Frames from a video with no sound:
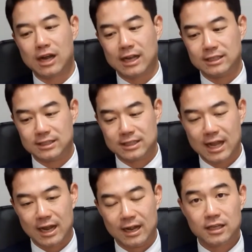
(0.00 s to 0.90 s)
아닌
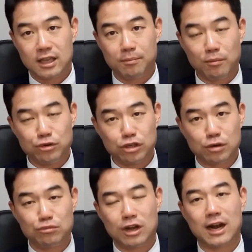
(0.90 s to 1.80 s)
이상 특히 법률
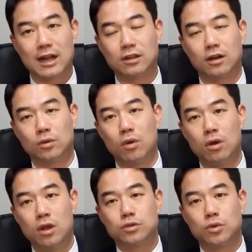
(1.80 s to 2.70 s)
전문가라
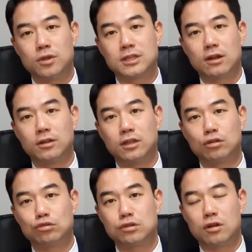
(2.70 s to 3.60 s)
하더라도 소년 사건의
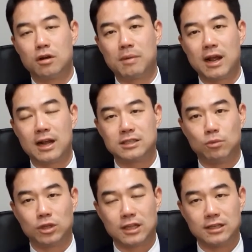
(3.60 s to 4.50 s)
특수성을 파악하지
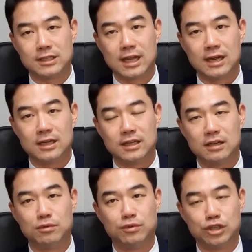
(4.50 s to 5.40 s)
못하는 이상
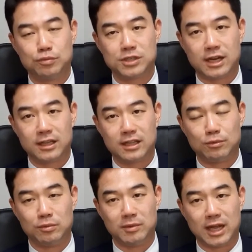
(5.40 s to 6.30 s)
그 부분이 쉽지 않기
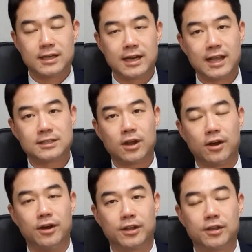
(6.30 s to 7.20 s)
때문입니다.
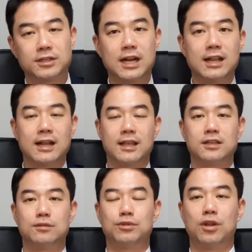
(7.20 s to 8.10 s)
그래서 경찰
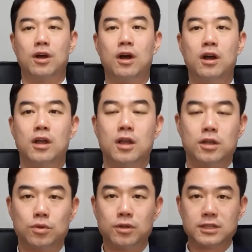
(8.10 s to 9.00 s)
단계에서부터
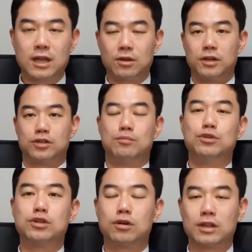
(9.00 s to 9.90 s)
소년 사건을
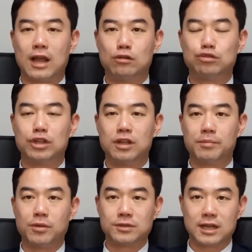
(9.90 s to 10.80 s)
전문적으로 다룰 수 있는
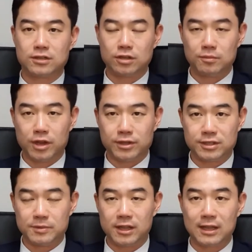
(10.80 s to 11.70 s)
변호사가 선임되어
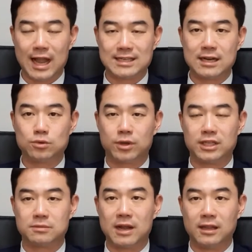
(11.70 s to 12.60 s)
있으면 가장
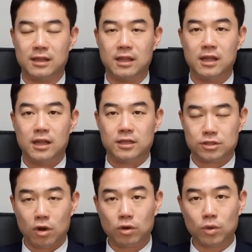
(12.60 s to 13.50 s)
좋겠지만
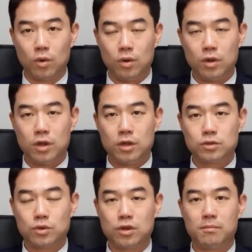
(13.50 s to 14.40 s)
적어도
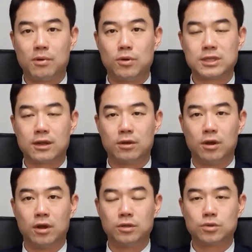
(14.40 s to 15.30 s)
소년보호
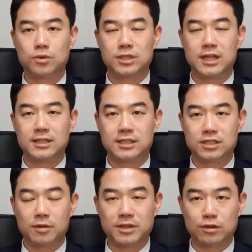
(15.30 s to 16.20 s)
사건 송치된
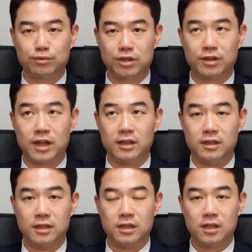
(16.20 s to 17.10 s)

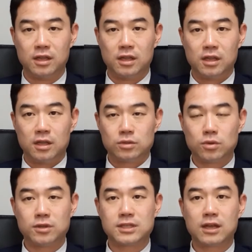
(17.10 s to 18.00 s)
시점에서부터는
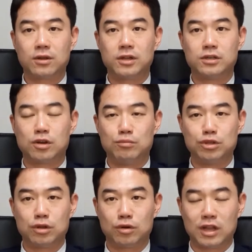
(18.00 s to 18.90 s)
소년 사건을
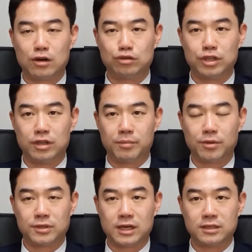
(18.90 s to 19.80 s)
전문적으로 다룰 수 있는
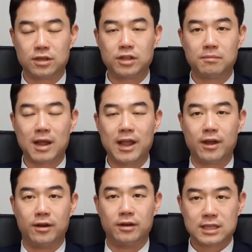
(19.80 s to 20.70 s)
변호사를
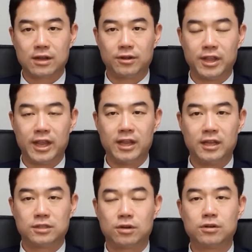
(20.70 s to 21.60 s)
선임하여
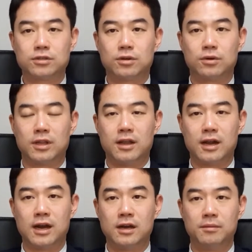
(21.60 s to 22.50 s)
사건에 적극적으로
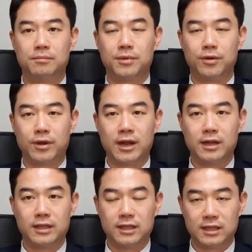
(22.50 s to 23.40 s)
대응할
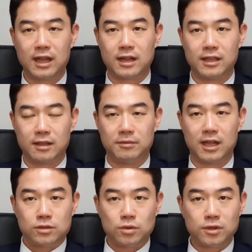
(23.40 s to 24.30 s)
필요가 있다는
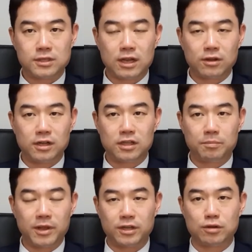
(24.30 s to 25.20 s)
얘기입니다. 소년 사건을
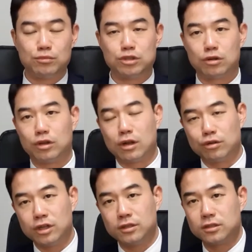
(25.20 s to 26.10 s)
특별히 전문적으로
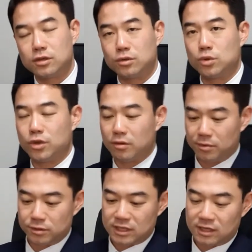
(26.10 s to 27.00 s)
다루는 저 조기현
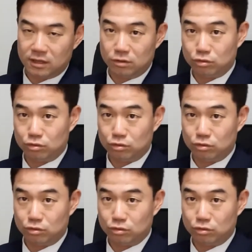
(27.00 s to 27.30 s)
변호사는